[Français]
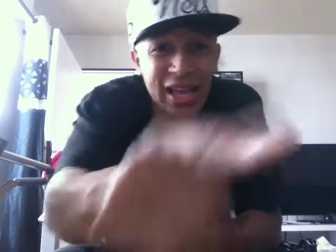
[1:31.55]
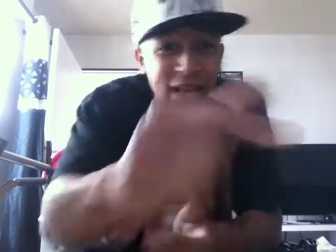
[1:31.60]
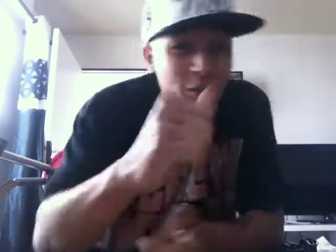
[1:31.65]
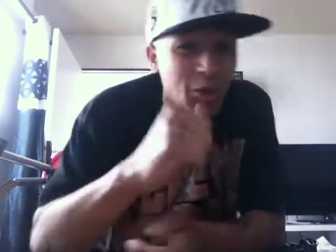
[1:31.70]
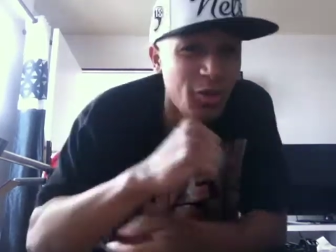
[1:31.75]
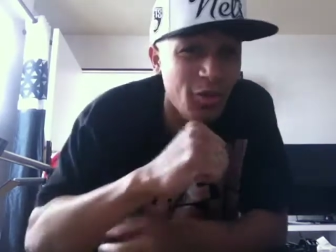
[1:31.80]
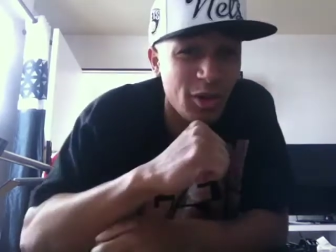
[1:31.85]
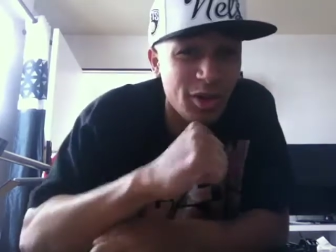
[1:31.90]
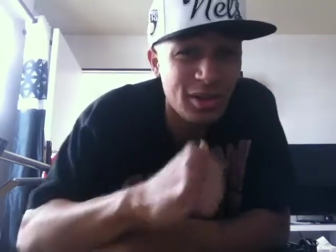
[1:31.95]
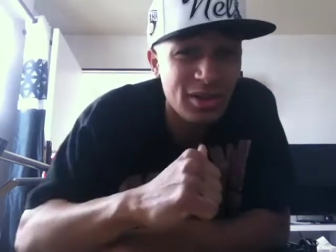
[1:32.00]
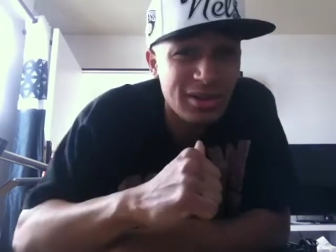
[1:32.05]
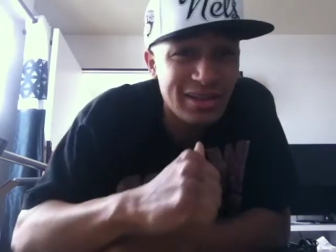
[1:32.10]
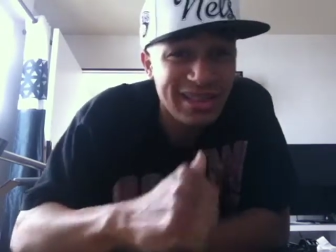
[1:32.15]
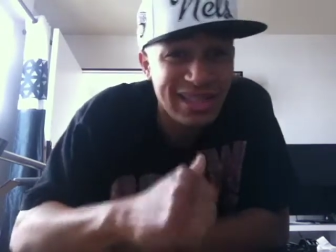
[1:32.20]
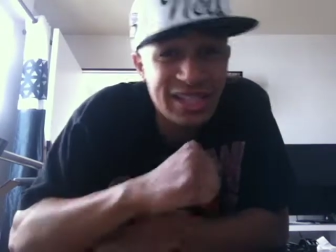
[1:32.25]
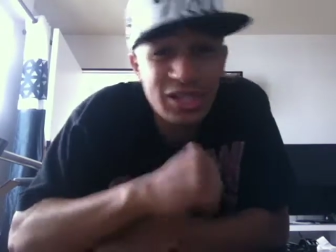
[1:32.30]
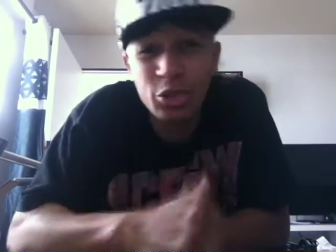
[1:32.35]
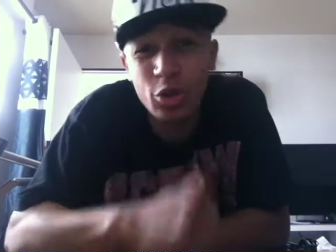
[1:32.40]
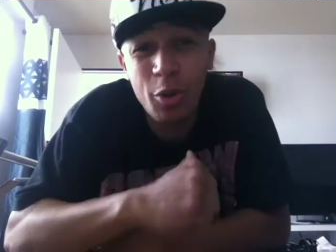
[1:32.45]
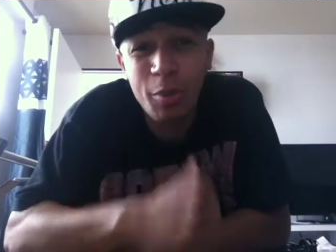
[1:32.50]
Et devant
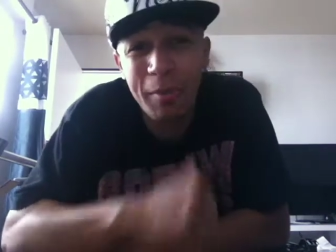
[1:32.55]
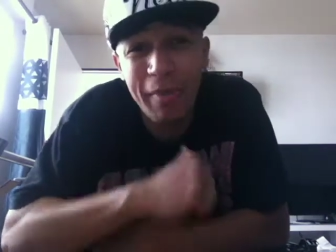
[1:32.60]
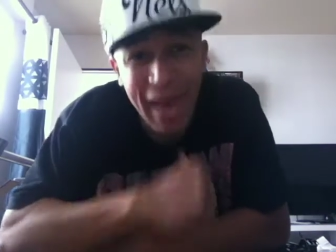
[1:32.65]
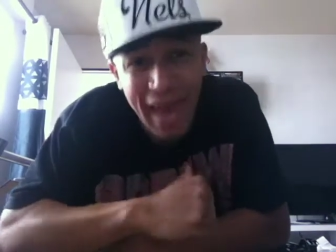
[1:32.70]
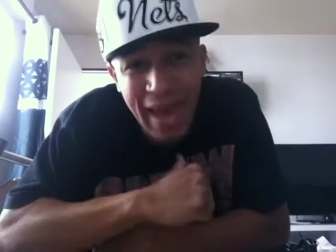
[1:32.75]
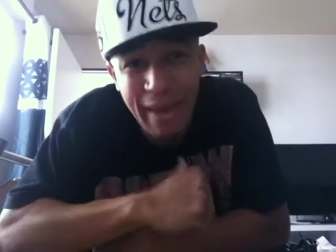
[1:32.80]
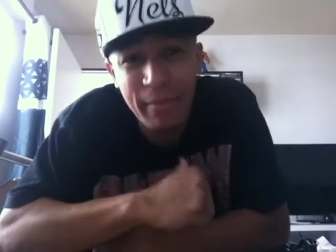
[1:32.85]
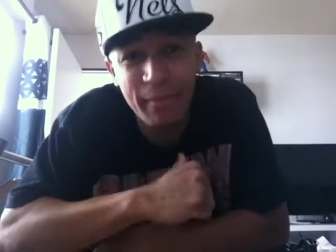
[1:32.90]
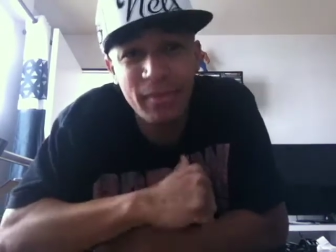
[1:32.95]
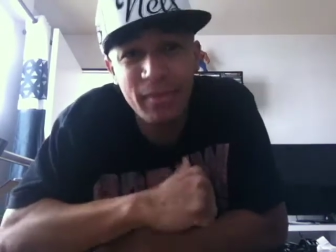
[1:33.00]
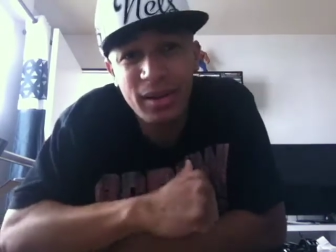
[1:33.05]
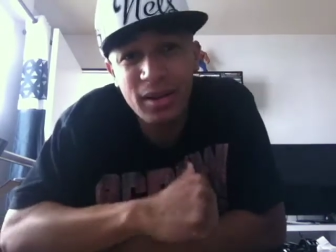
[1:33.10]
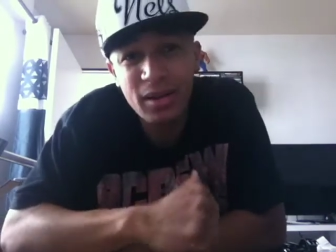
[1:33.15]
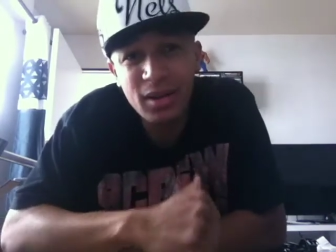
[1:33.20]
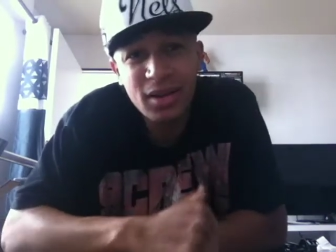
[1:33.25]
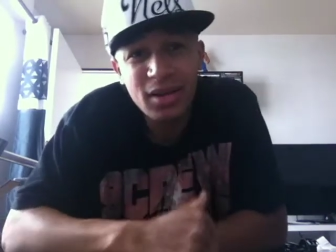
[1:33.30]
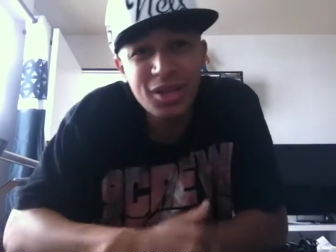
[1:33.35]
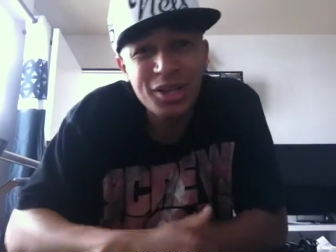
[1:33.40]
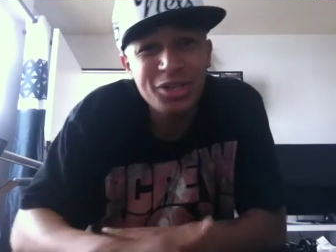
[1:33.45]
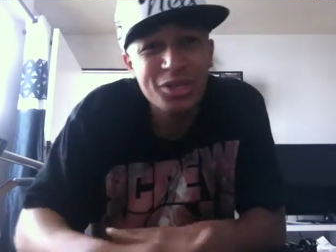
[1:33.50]
tes yeux même
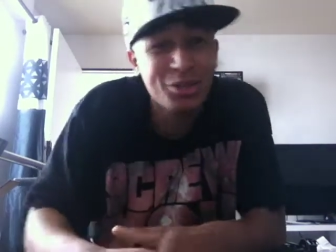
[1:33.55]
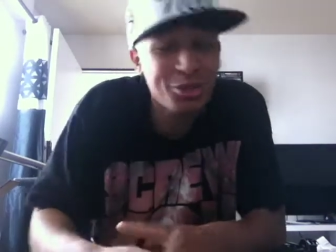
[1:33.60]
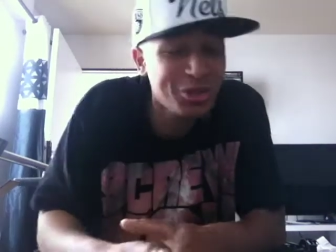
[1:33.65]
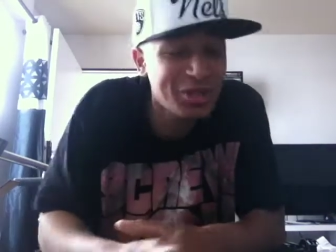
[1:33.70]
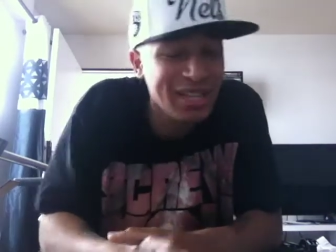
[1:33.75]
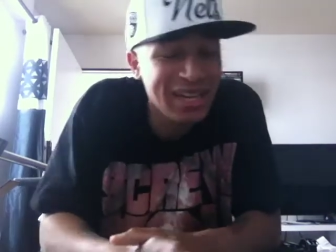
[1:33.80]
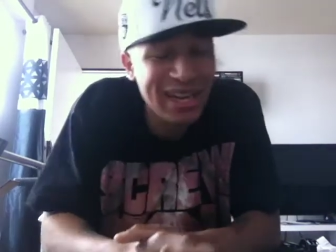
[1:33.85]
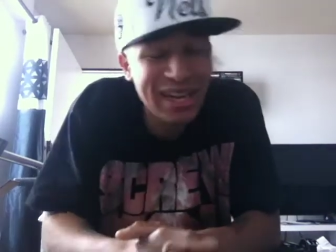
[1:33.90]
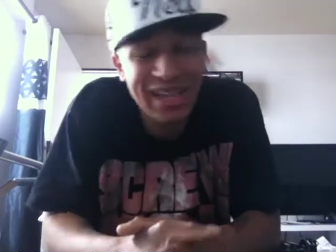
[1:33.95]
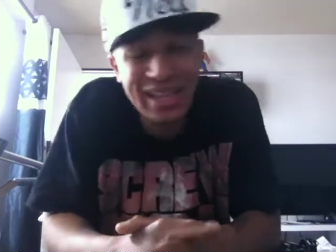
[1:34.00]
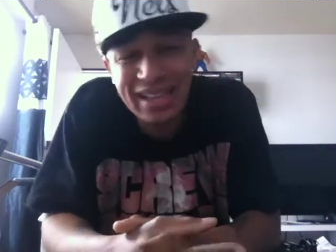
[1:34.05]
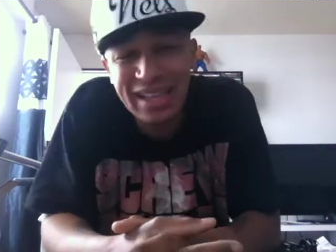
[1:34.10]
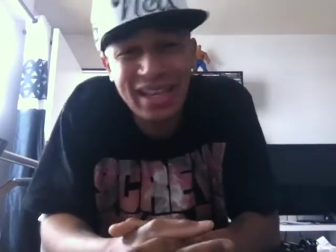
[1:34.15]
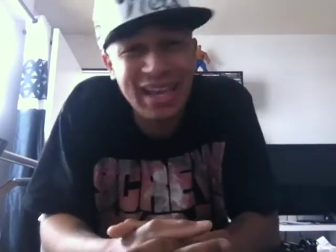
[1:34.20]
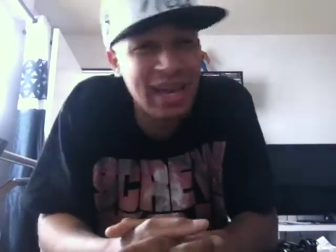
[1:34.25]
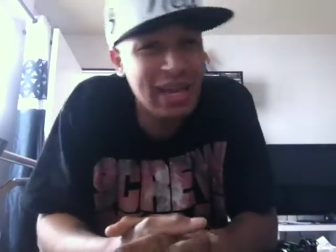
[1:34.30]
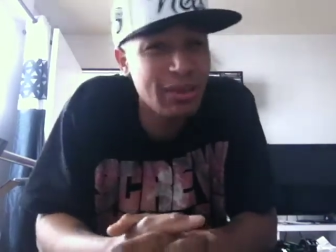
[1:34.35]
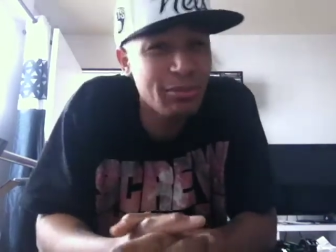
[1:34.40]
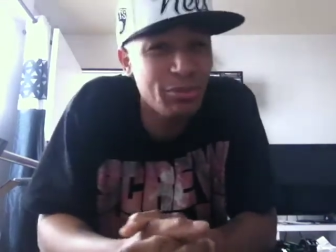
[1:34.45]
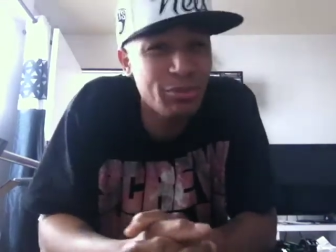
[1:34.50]
se tient l'un des
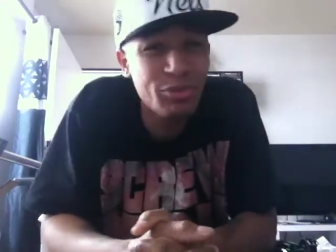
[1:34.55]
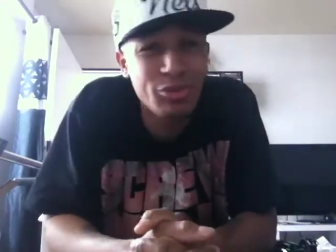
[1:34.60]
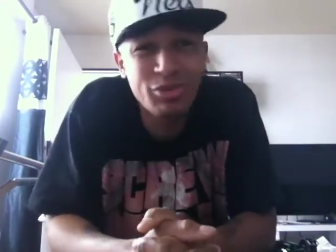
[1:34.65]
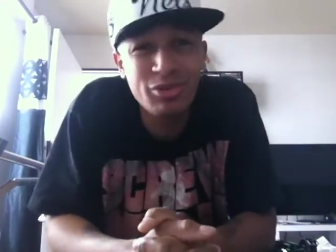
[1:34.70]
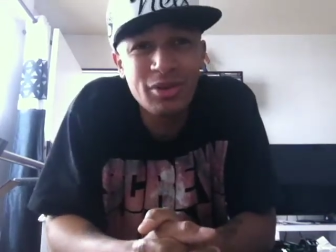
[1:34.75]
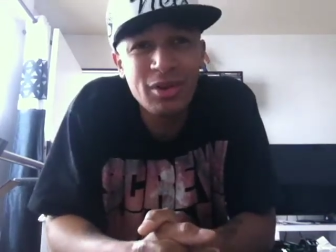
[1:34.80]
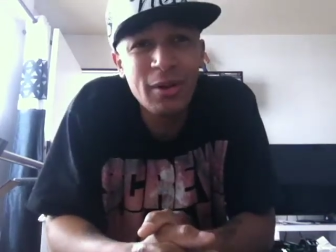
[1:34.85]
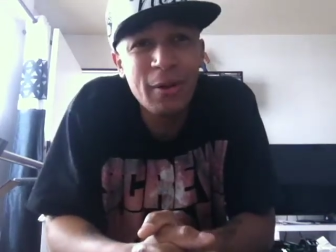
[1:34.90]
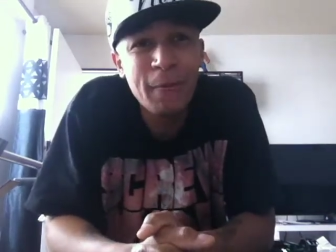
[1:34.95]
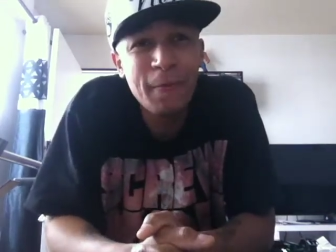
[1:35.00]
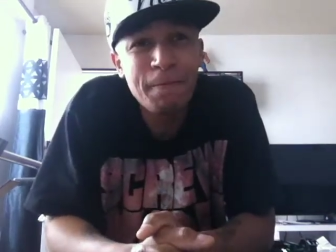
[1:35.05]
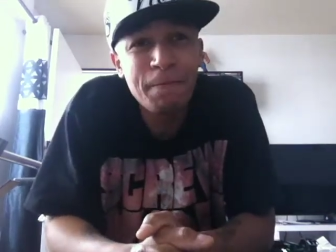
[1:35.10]
gars les plus